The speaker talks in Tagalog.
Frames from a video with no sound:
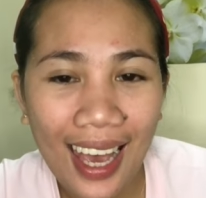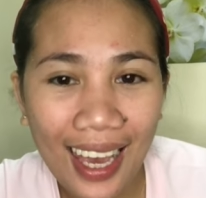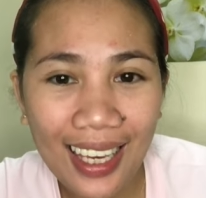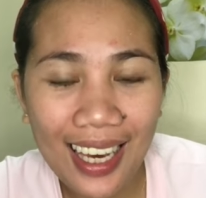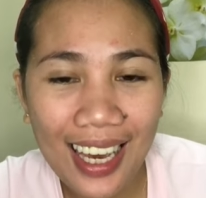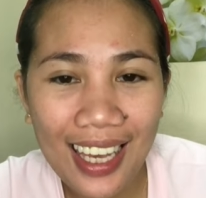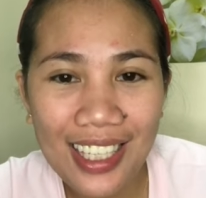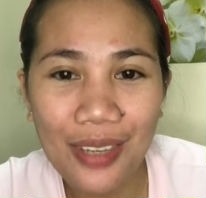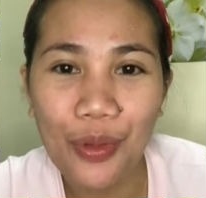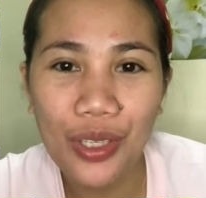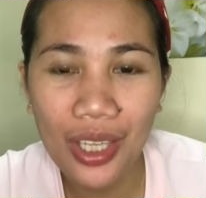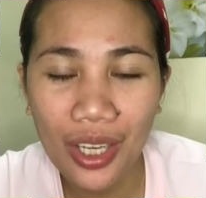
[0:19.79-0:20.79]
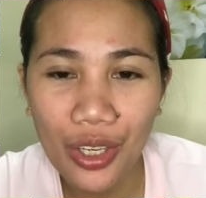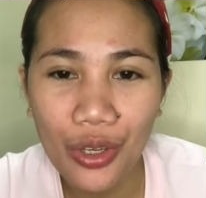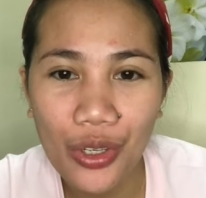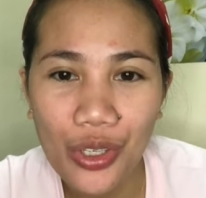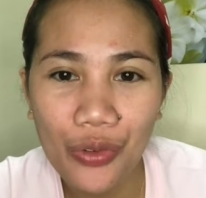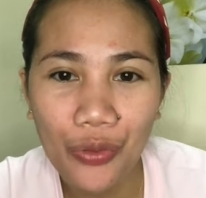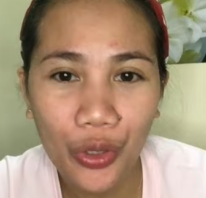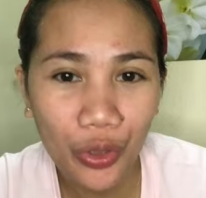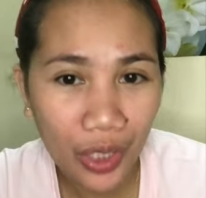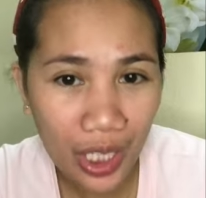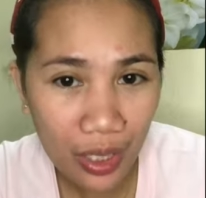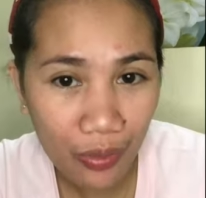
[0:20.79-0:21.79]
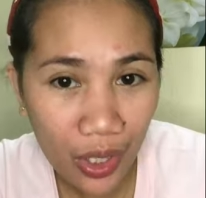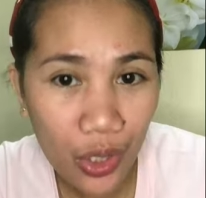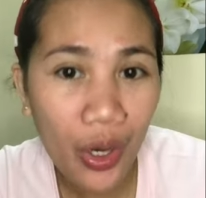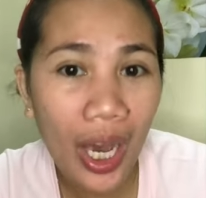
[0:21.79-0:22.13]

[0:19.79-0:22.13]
Hi guys! Kamusta kayo? So for today's video,